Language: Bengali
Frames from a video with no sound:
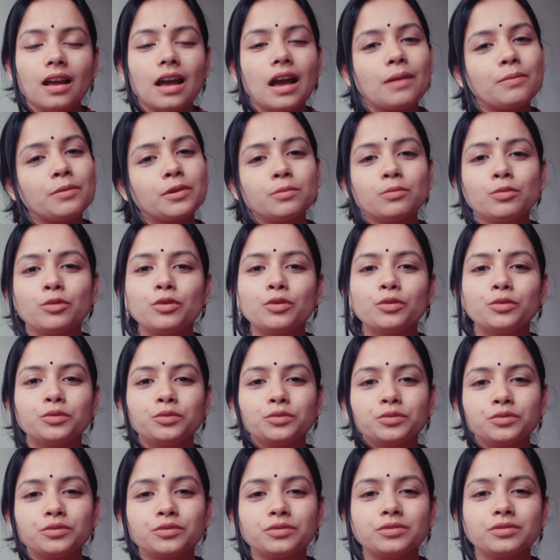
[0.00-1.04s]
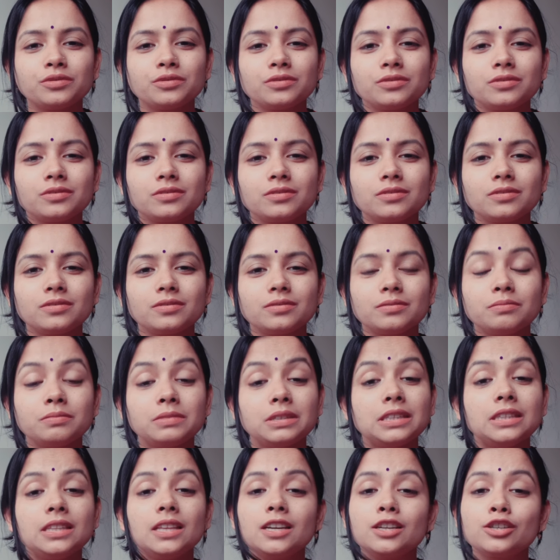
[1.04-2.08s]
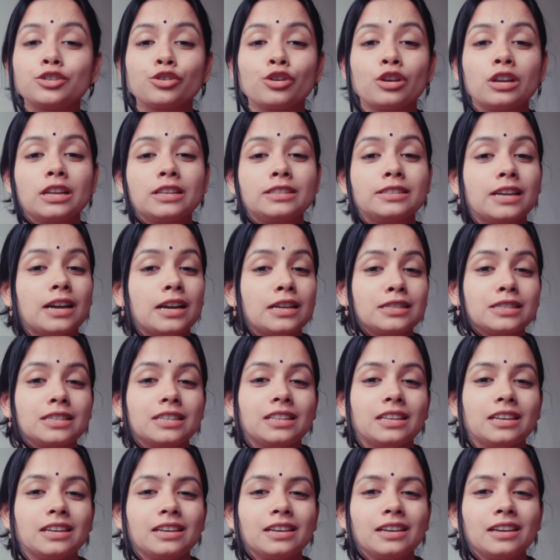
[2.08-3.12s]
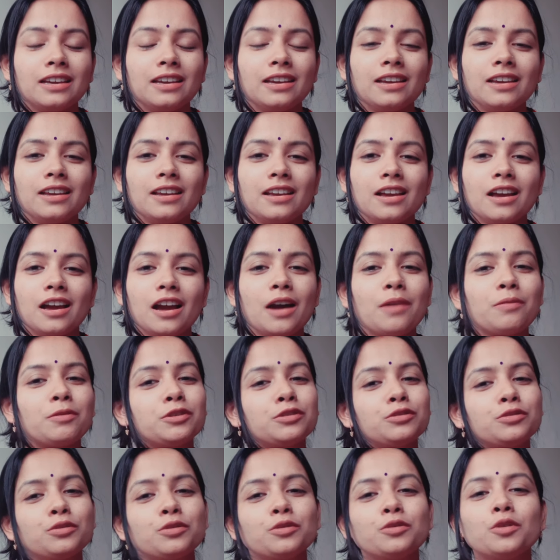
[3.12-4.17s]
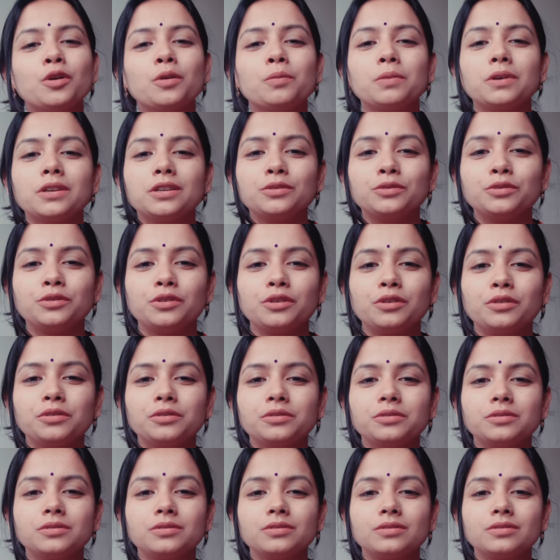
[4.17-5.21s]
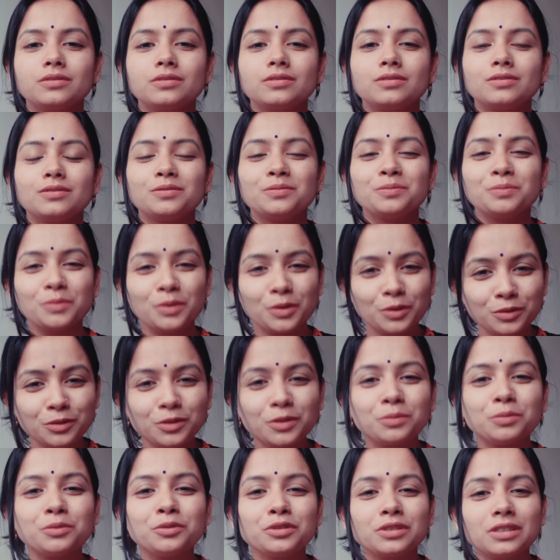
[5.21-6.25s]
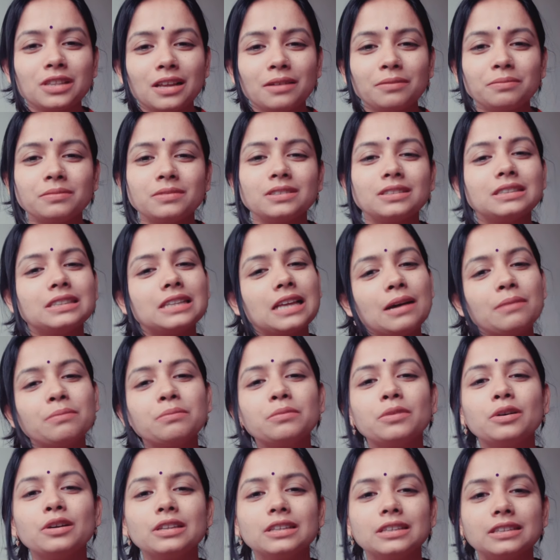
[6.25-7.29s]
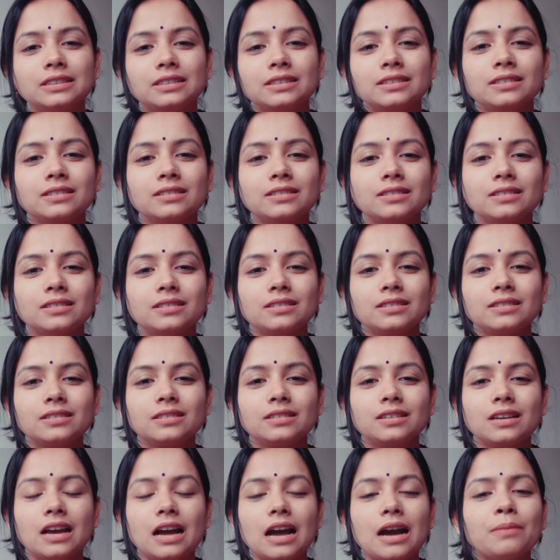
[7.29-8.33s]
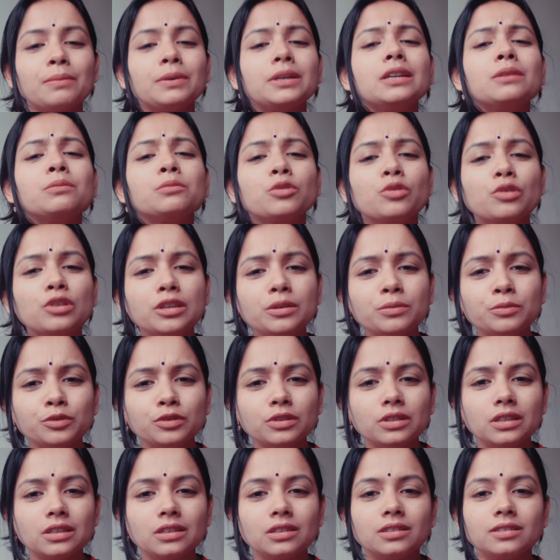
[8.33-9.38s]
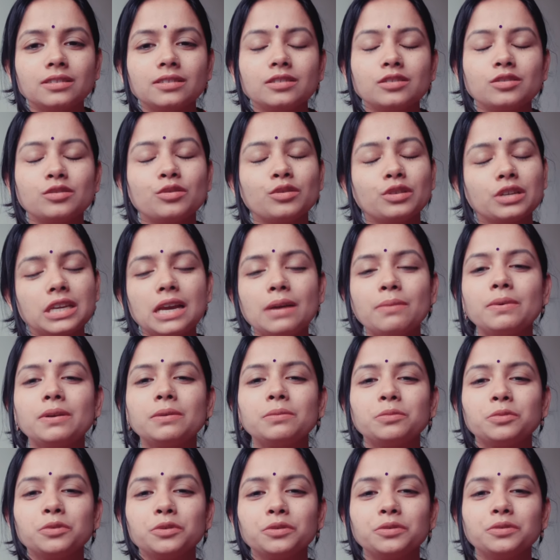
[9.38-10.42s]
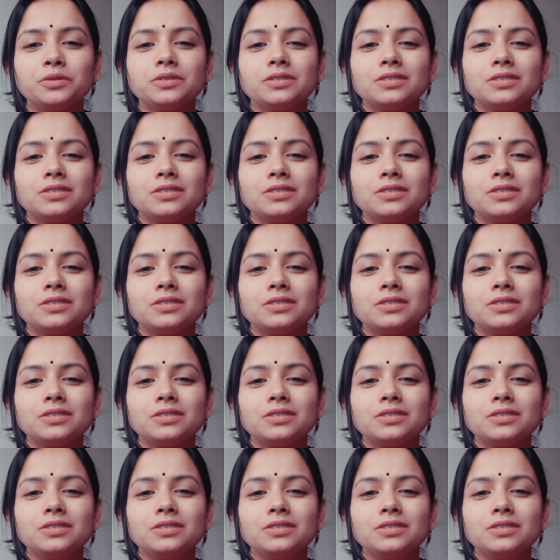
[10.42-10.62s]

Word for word: আমার বউ বৃদ্ধার সলাজ হাসি দেখে আমার চোখ কপালে উঠল বউ তো বুঝলাম নাম বলেন আমার নাম কলিমুদ্দিন রোগী আমার বউ